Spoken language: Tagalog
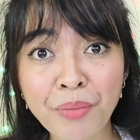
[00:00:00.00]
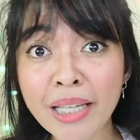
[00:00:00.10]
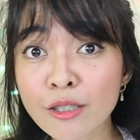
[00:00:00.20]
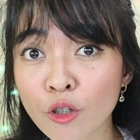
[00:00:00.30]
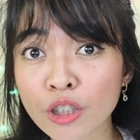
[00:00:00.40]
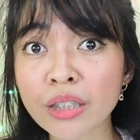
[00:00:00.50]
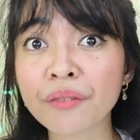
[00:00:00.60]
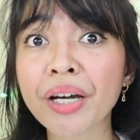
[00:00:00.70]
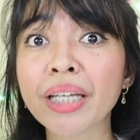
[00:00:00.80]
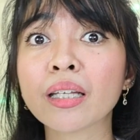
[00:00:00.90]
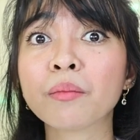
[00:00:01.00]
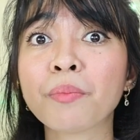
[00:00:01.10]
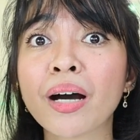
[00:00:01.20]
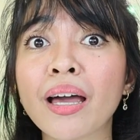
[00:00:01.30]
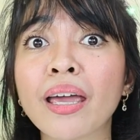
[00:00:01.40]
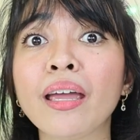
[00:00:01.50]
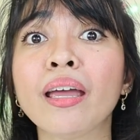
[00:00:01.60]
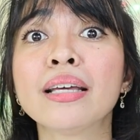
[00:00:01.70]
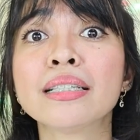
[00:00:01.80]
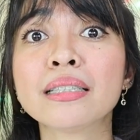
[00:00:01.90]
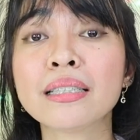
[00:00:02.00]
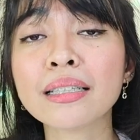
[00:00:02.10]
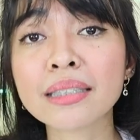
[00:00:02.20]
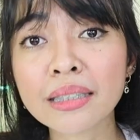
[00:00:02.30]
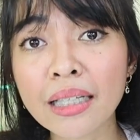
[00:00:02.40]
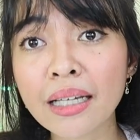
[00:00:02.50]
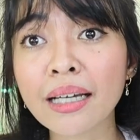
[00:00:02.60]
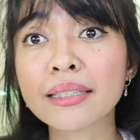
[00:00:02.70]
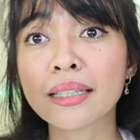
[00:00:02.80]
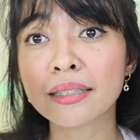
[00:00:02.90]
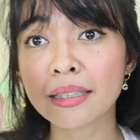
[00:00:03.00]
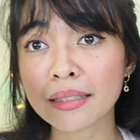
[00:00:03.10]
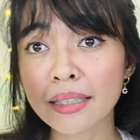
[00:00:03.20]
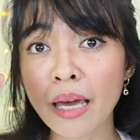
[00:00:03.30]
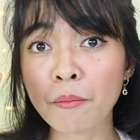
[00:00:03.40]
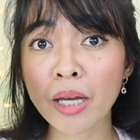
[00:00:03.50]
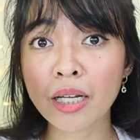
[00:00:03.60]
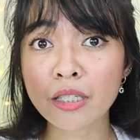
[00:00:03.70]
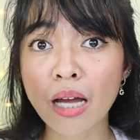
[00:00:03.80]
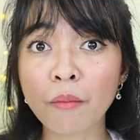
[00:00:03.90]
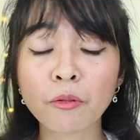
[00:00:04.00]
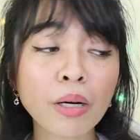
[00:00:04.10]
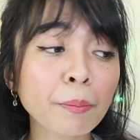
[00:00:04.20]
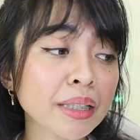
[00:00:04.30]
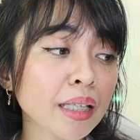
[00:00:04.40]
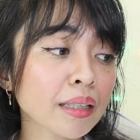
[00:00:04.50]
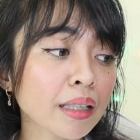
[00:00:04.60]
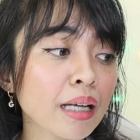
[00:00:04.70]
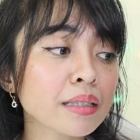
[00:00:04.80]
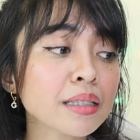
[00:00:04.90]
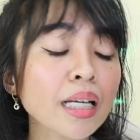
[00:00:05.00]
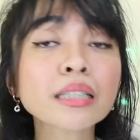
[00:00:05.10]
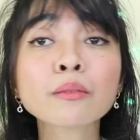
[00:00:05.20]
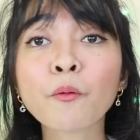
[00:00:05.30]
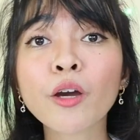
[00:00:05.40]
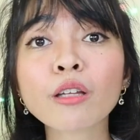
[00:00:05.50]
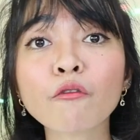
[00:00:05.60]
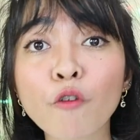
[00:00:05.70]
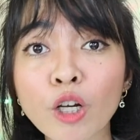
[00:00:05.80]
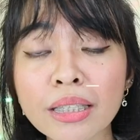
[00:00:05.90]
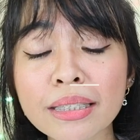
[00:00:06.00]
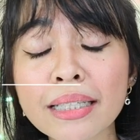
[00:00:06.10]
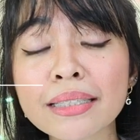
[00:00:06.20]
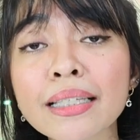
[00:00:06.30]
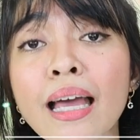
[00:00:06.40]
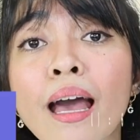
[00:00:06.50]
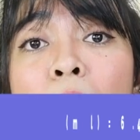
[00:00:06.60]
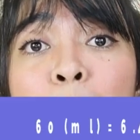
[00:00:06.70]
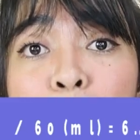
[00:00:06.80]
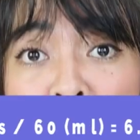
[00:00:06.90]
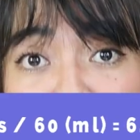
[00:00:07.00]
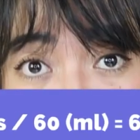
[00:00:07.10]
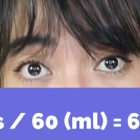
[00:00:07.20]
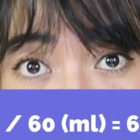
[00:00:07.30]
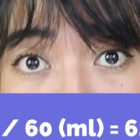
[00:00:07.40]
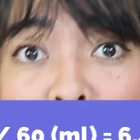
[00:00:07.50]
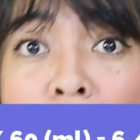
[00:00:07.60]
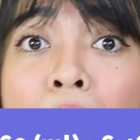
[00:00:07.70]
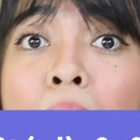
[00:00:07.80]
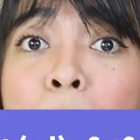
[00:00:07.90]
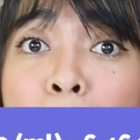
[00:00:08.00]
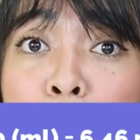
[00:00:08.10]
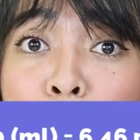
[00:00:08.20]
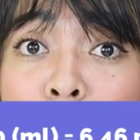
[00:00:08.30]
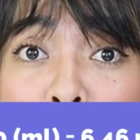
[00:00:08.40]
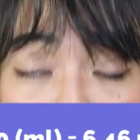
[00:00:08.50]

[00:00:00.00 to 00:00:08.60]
pesos divided by 60 kasi 60 ml siya. Pumapatak na 6.46 pesos siya per